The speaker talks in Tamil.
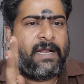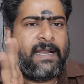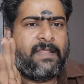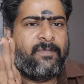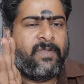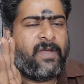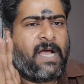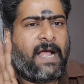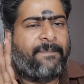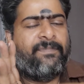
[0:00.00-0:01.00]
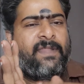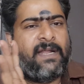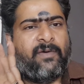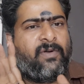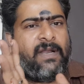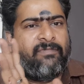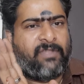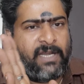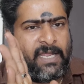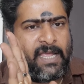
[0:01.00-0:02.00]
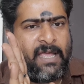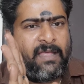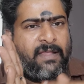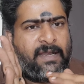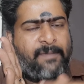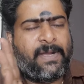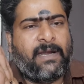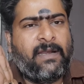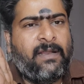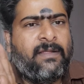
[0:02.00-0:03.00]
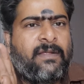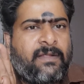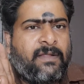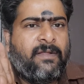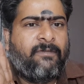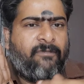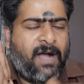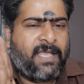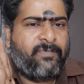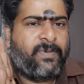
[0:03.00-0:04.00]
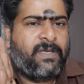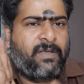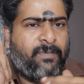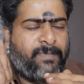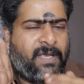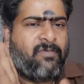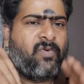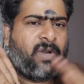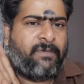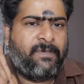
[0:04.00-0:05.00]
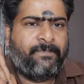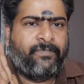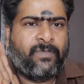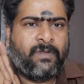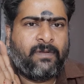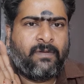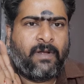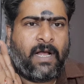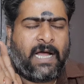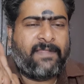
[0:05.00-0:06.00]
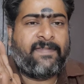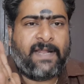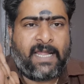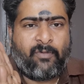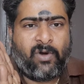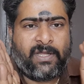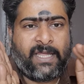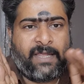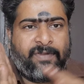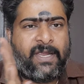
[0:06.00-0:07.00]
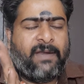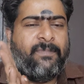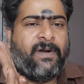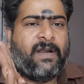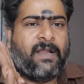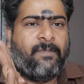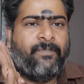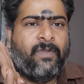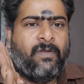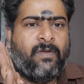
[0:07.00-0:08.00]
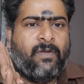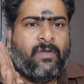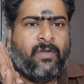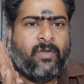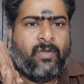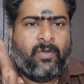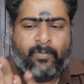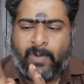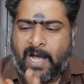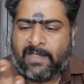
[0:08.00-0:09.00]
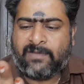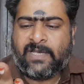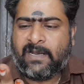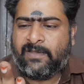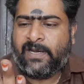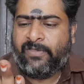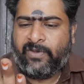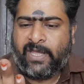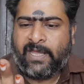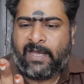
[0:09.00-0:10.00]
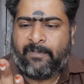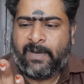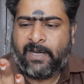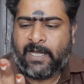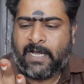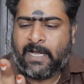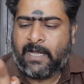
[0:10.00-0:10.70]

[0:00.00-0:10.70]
லக்னாதிபதியோ அந்த அளவுக்குலாம் தெரிய நபர்கள் வாய்ப்பு மிகவும் குறைவு அதைத்தான் நான் உங்களுக்கு எஜுகேட் பண்ணுறேன் பாதசாரத்தை எடுத்துட்டீங்க அப்படின்னா